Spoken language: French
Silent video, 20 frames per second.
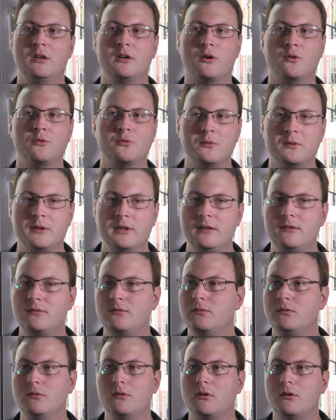quand on est
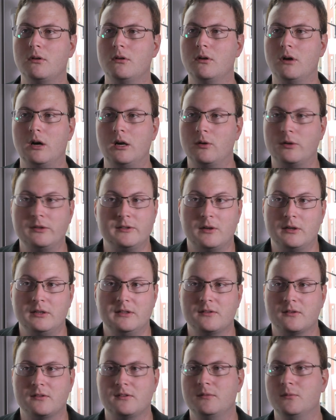sur un
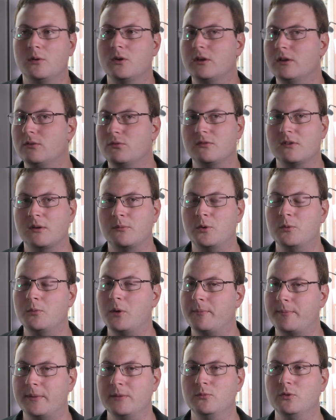licenciement qui tout
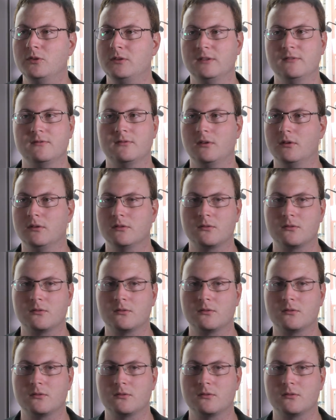simplement n'a pas de motif.